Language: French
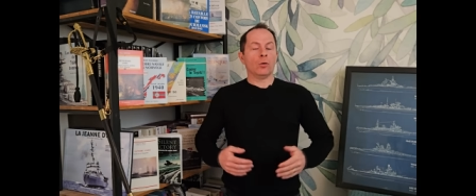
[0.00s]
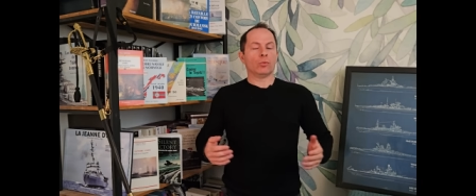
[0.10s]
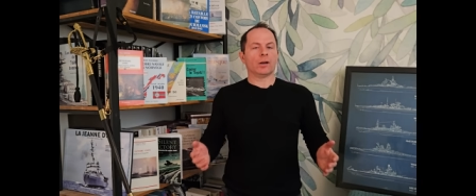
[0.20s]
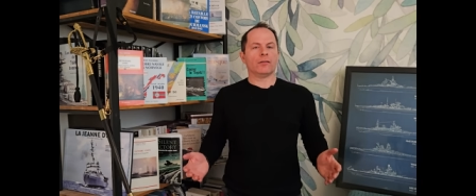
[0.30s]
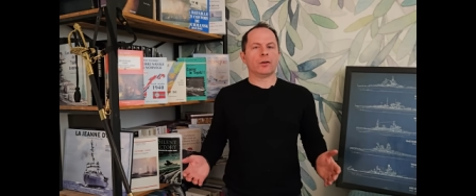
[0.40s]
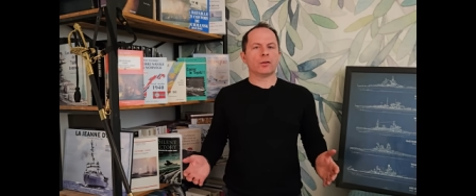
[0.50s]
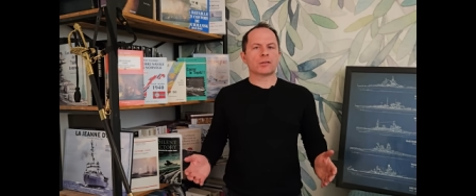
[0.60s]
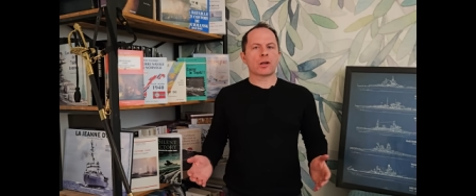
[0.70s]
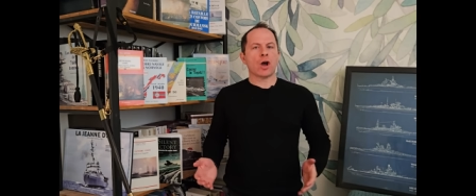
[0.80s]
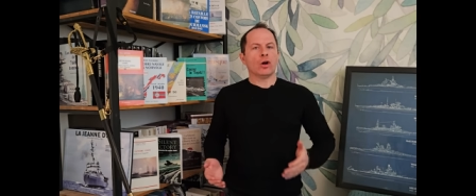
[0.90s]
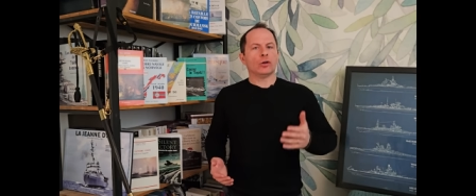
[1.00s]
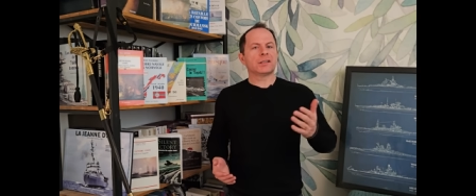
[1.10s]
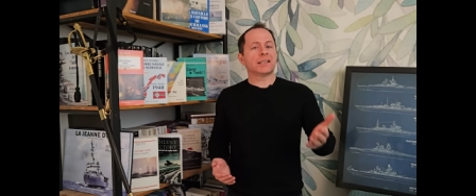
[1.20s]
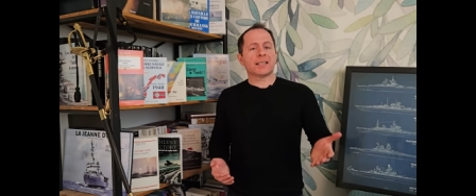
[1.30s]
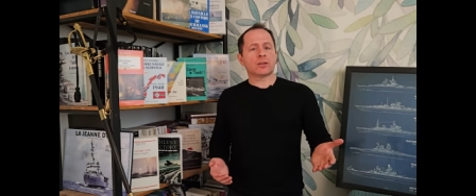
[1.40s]
Pour la France, le
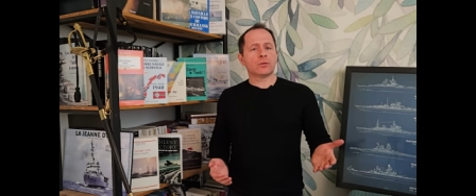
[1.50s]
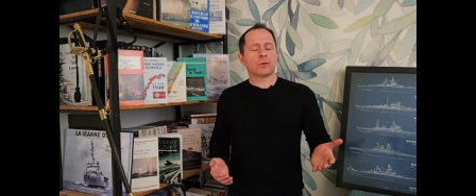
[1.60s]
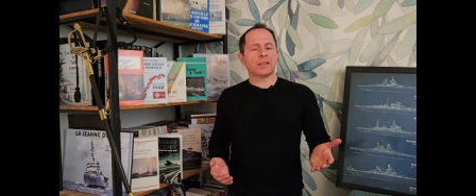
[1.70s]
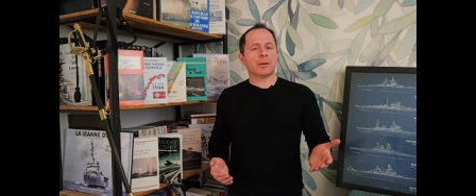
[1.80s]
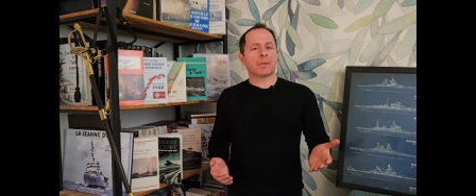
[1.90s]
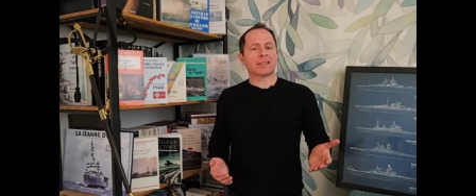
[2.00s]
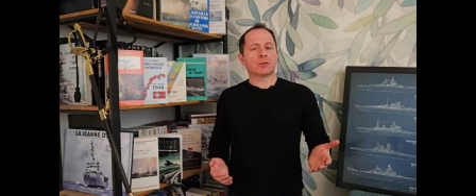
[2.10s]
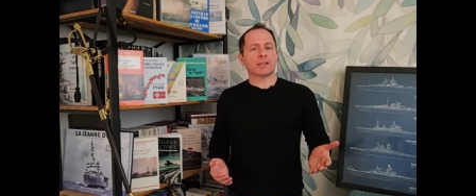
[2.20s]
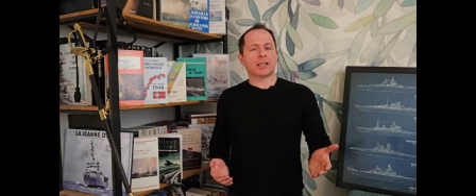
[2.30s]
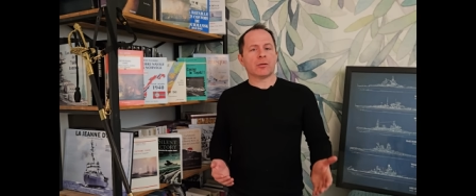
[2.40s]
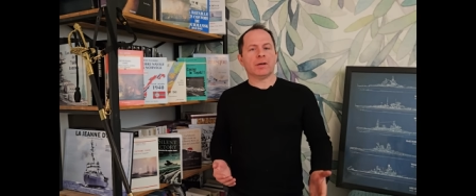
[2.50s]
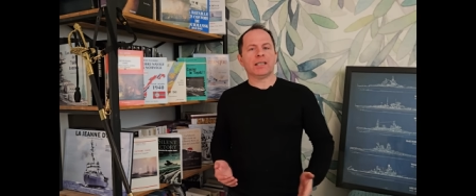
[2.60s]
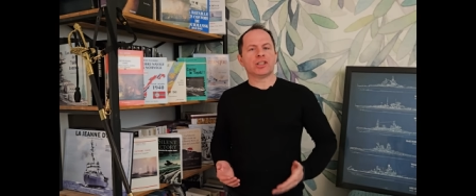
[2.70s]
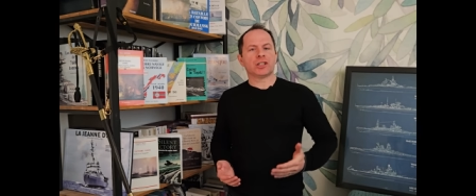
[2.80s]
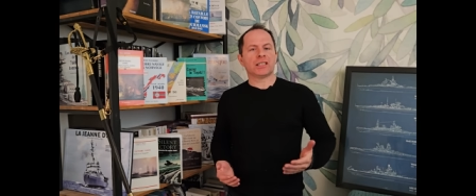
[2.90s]
traité a souvent été présenté comme un
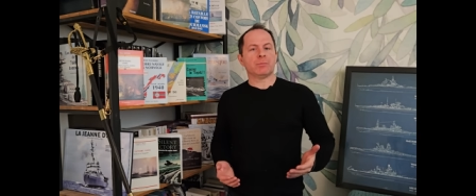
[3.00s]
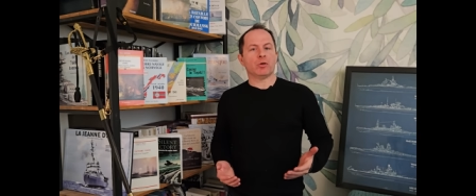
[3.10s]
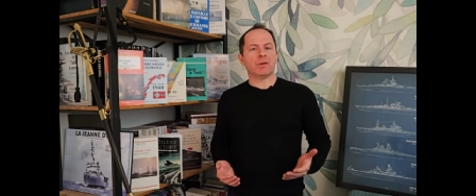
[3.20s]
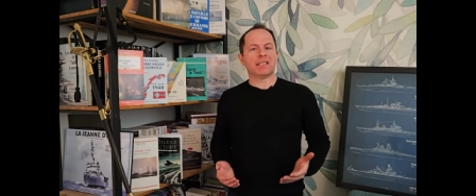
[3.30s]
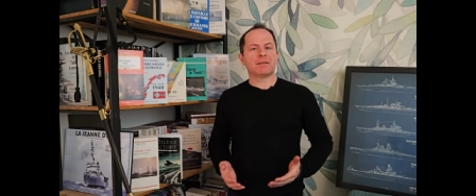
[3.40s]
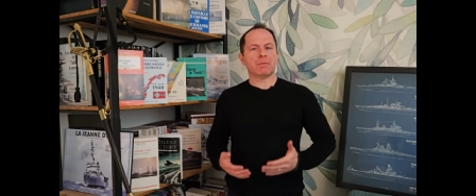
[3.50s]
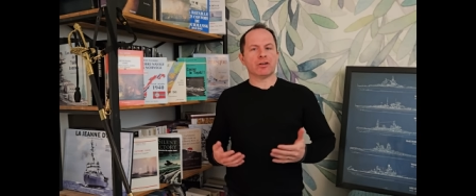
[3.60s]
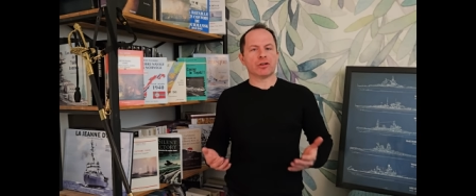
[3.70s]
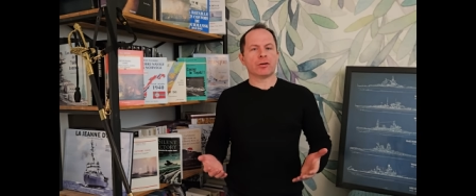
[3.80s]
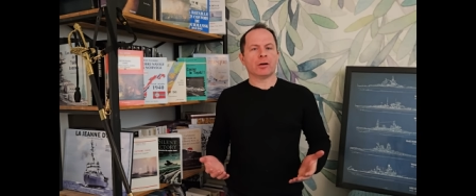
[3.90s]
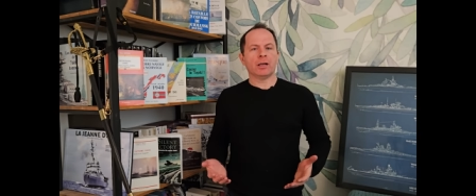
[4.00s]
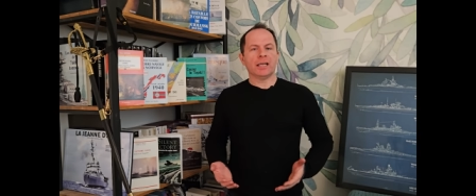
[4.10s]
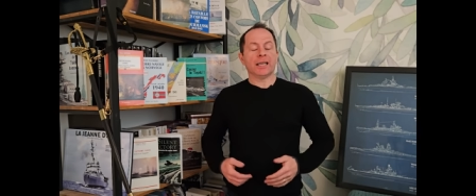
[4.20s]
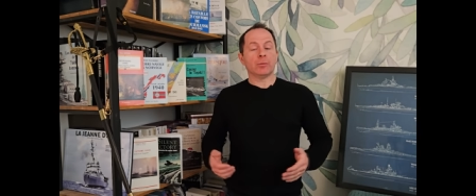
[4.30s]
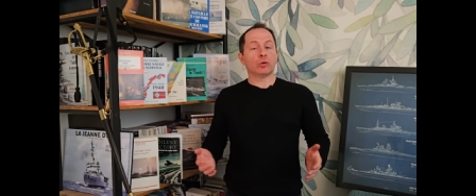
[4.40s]
échec diplomatique majeur
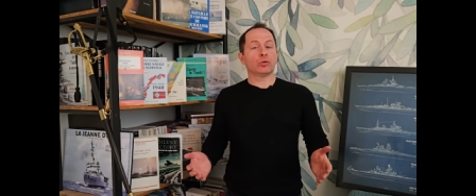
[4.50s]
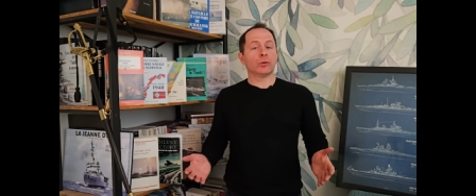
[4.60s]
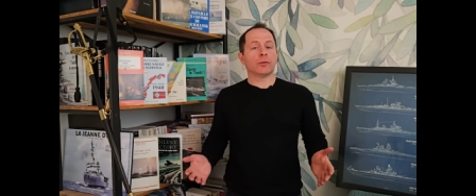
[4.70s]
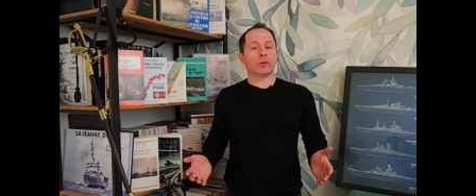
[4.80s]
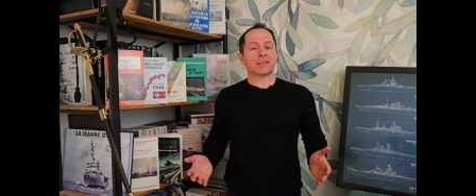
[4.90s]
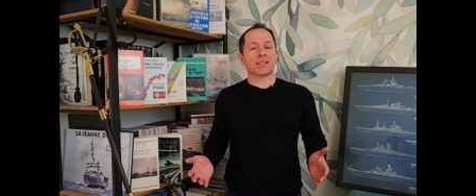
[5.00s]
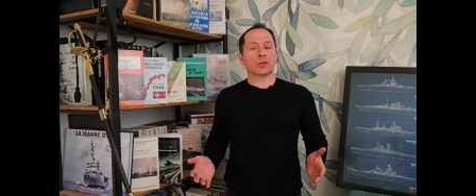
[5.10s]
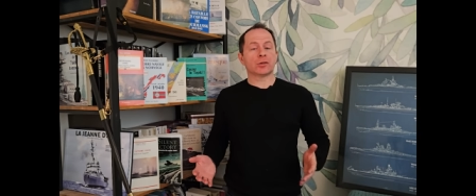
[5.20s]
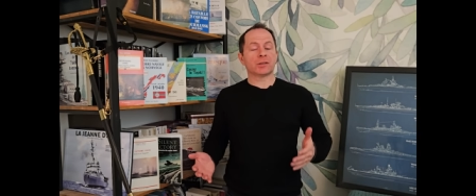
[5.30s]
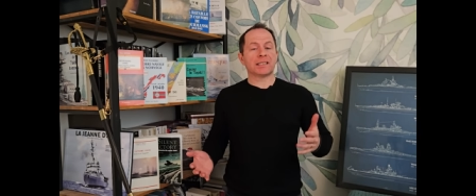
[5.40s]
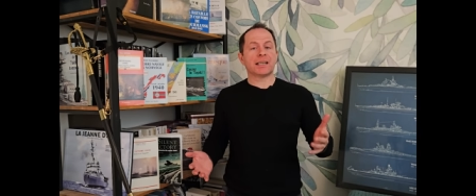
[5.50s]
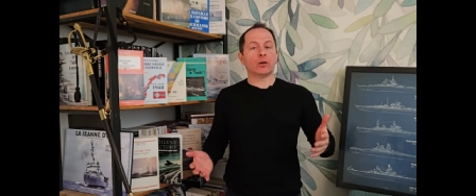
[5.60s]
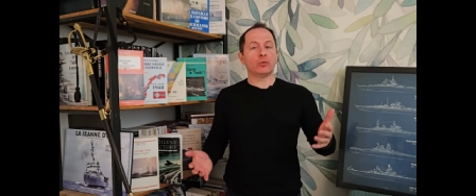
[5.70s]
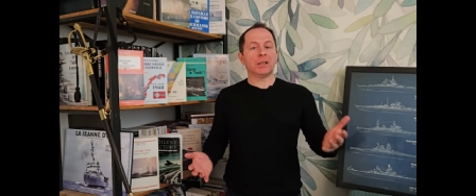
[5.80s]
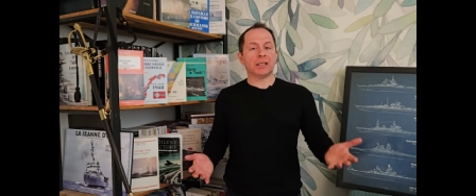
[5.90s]
et beaucoup de Français se sentirent
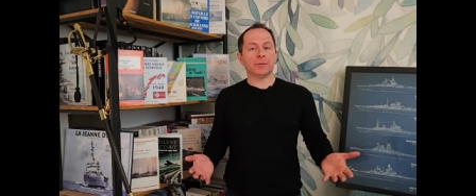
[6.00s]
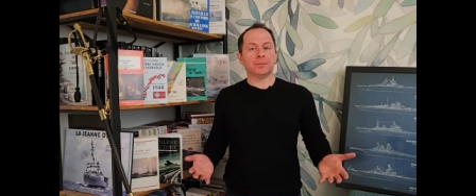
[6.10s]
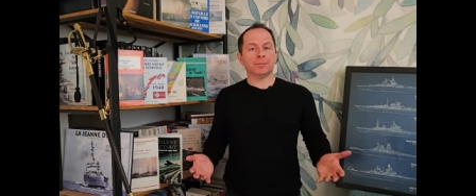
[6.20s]
humiliés.